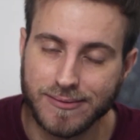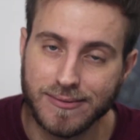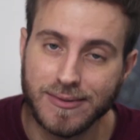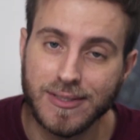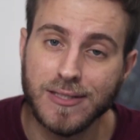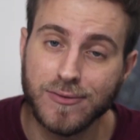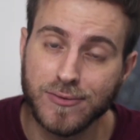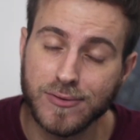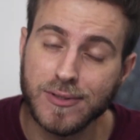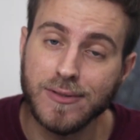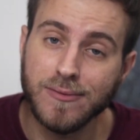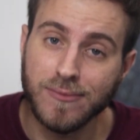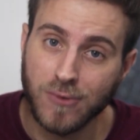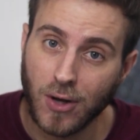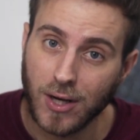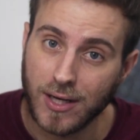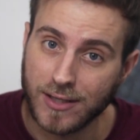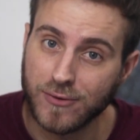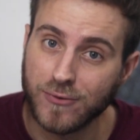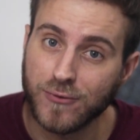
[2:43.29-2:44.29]
Isso em,
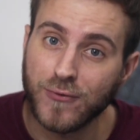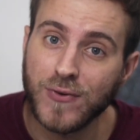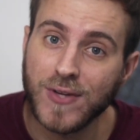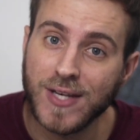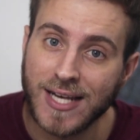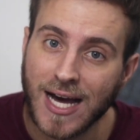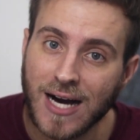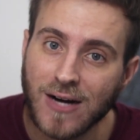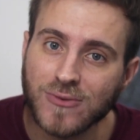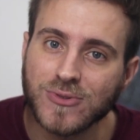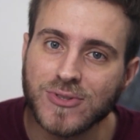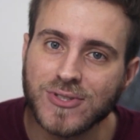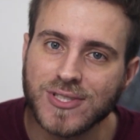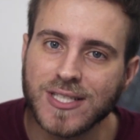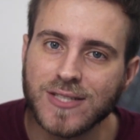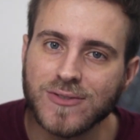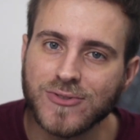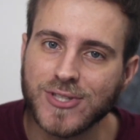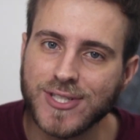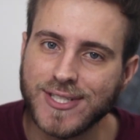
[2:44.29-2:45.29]
olha, no final dos
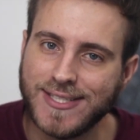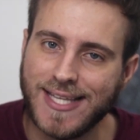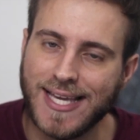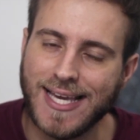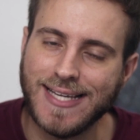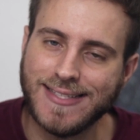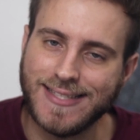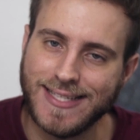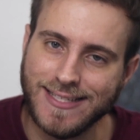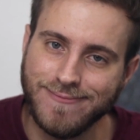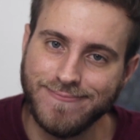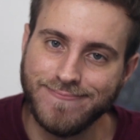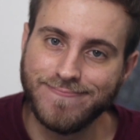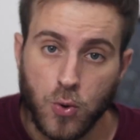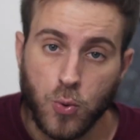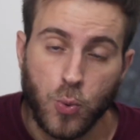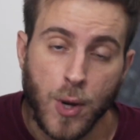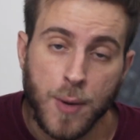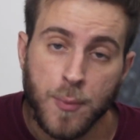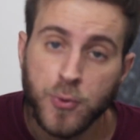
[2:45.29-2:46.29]
anos 80, hein?
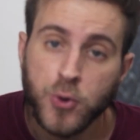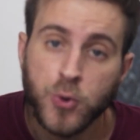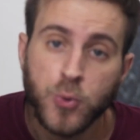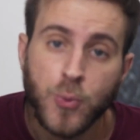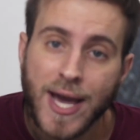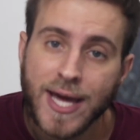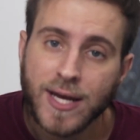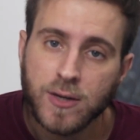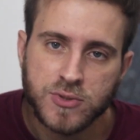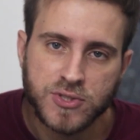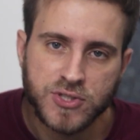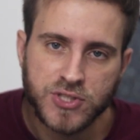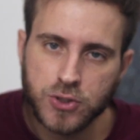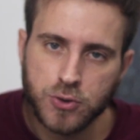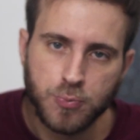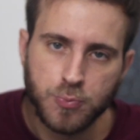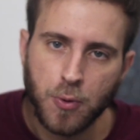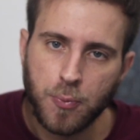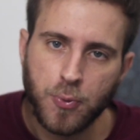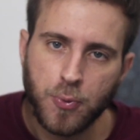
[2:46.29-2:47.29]
O emo não era um
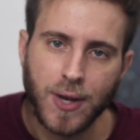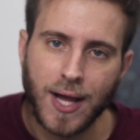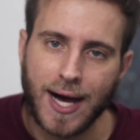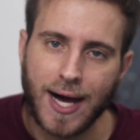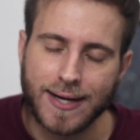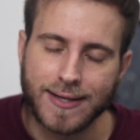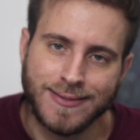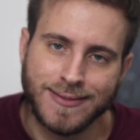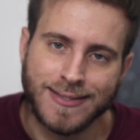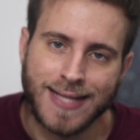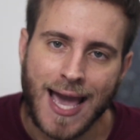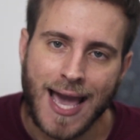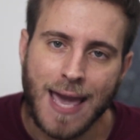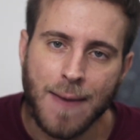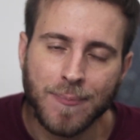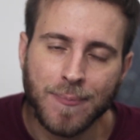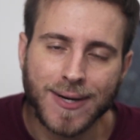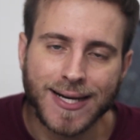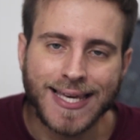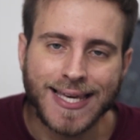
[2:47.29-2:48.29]
estilo popular. Na
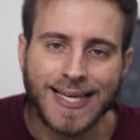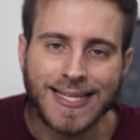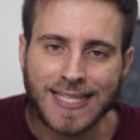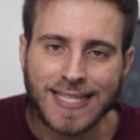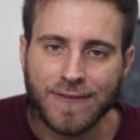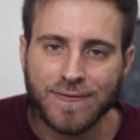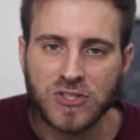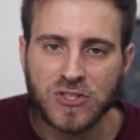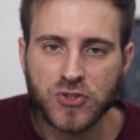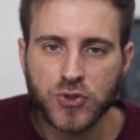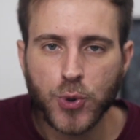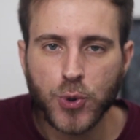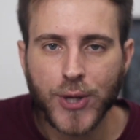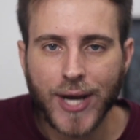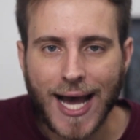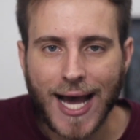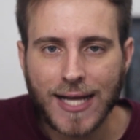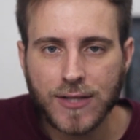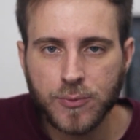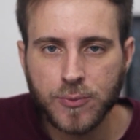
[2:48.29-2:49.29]
época quem estava
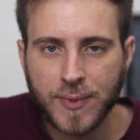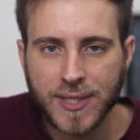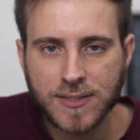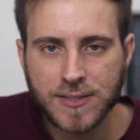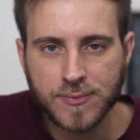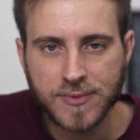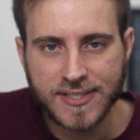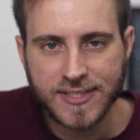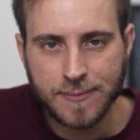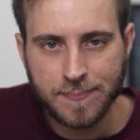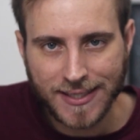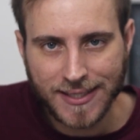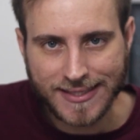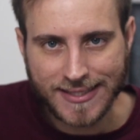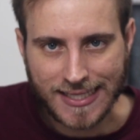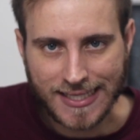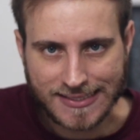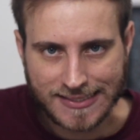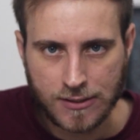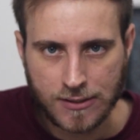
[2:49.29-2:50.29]
estourado mesmo assim para
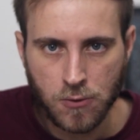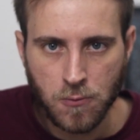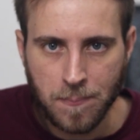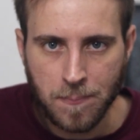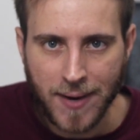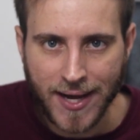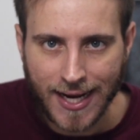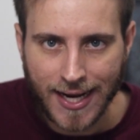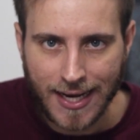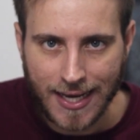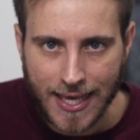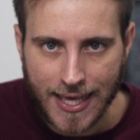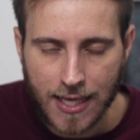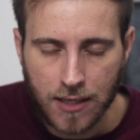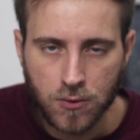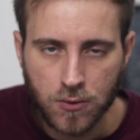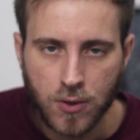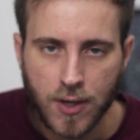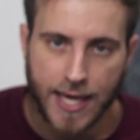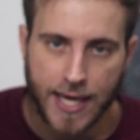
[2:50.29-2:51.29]
traçar um
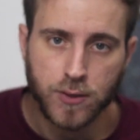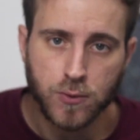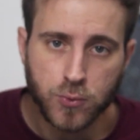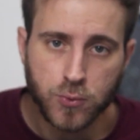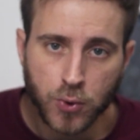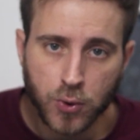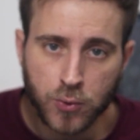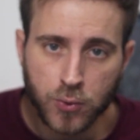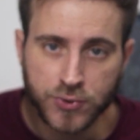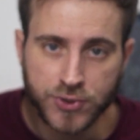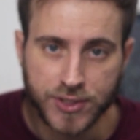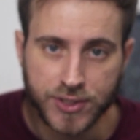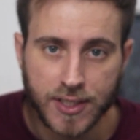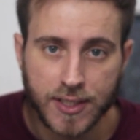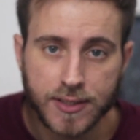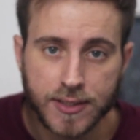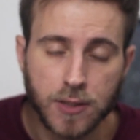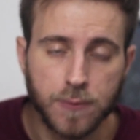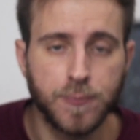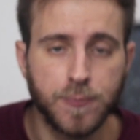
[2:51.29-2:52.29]
paralelo era o grunge.
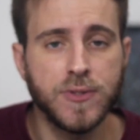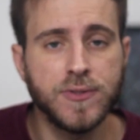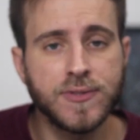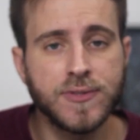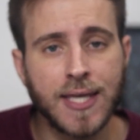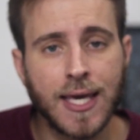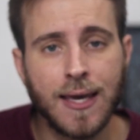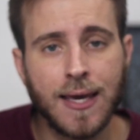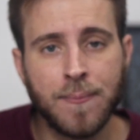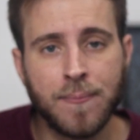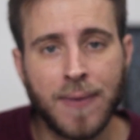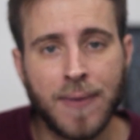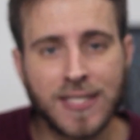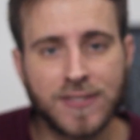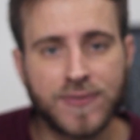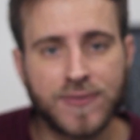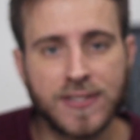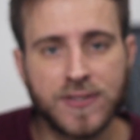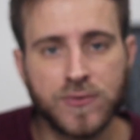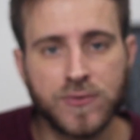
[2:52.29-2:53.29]
Então por isso que é
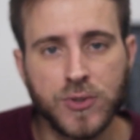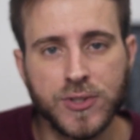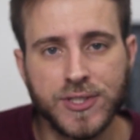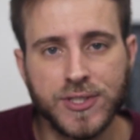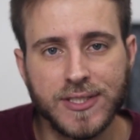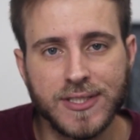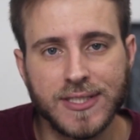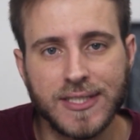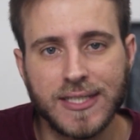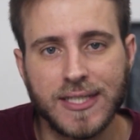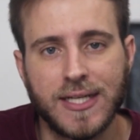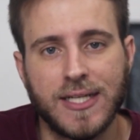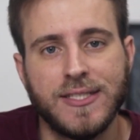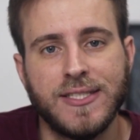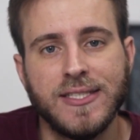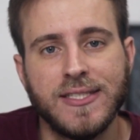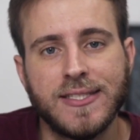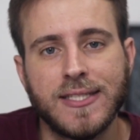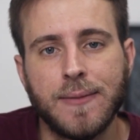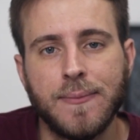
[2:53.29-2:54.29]
mais fácil hoje a
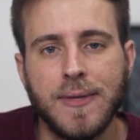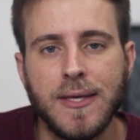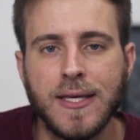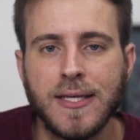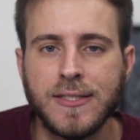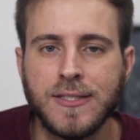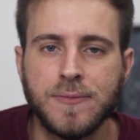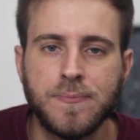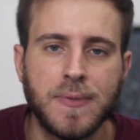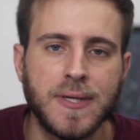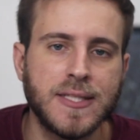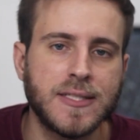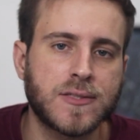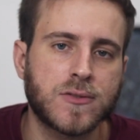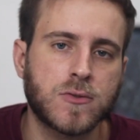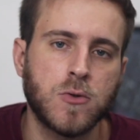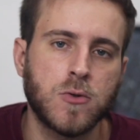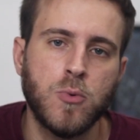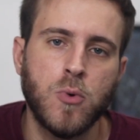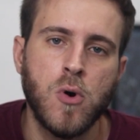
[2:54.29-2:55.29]
gente saber de
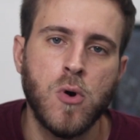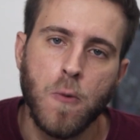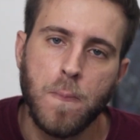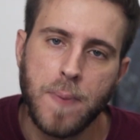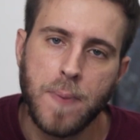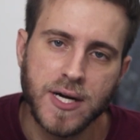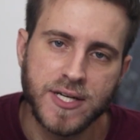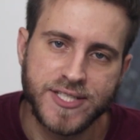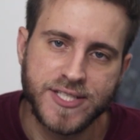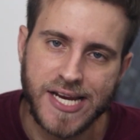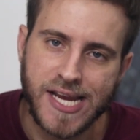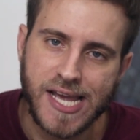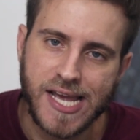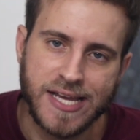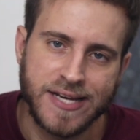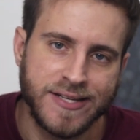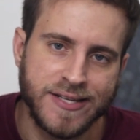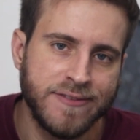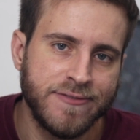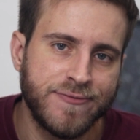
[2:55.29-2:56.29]
bandas como o Pearl
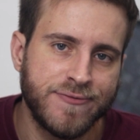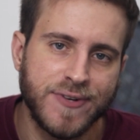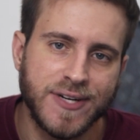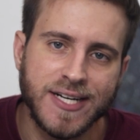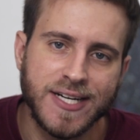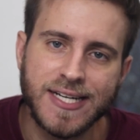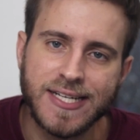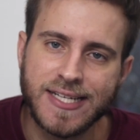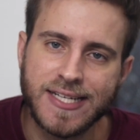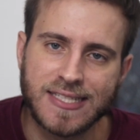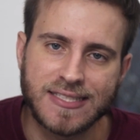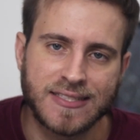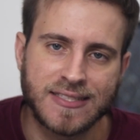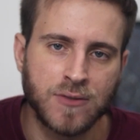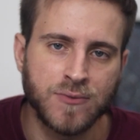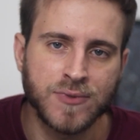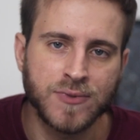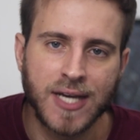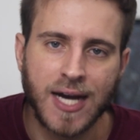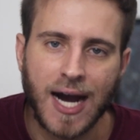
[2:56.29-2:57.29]
Jam, Nirvana,
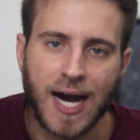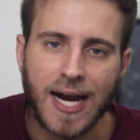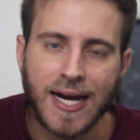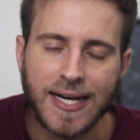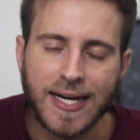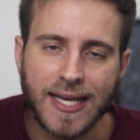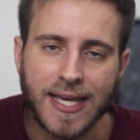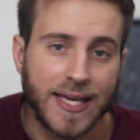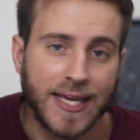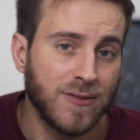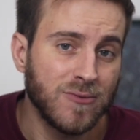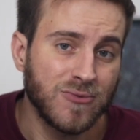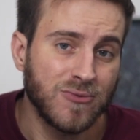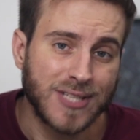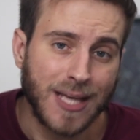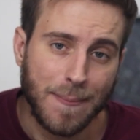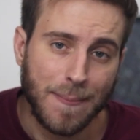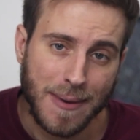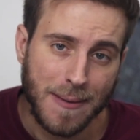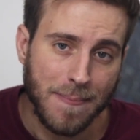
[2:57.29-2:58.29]
Soundgarden e não
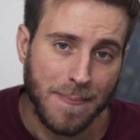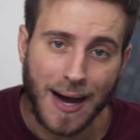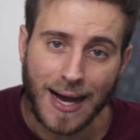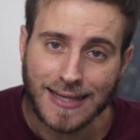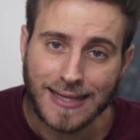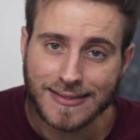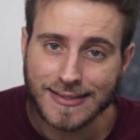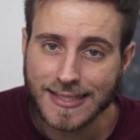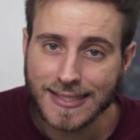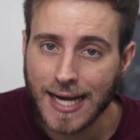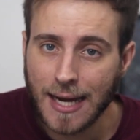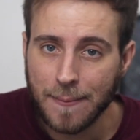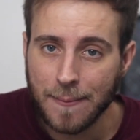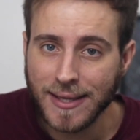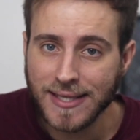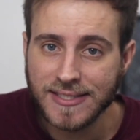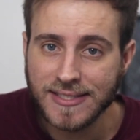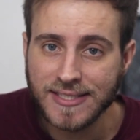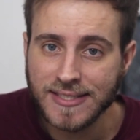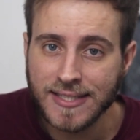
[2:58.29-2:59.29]
saber
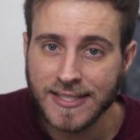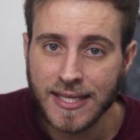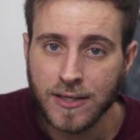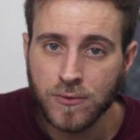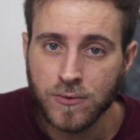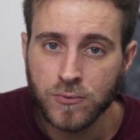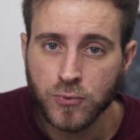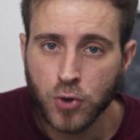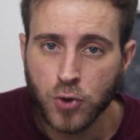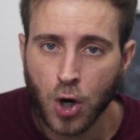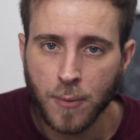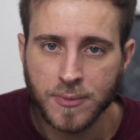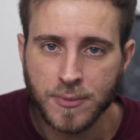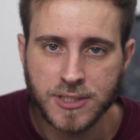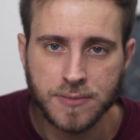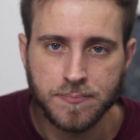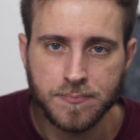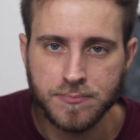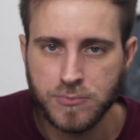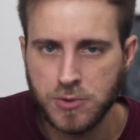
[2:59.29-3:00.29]
basicamente nenhum nome
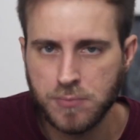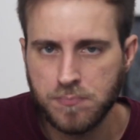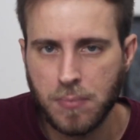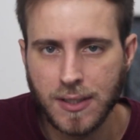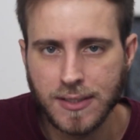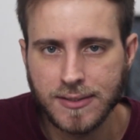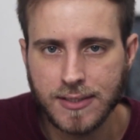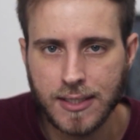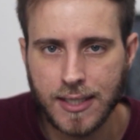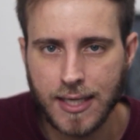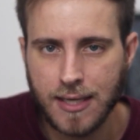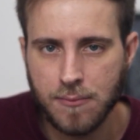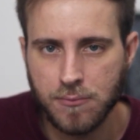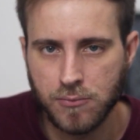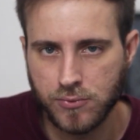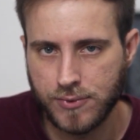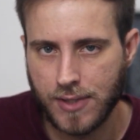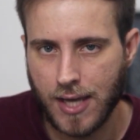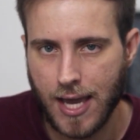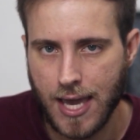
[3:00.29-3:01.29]
de, de banda
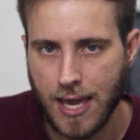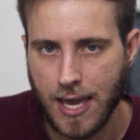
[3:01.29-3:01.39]
emo da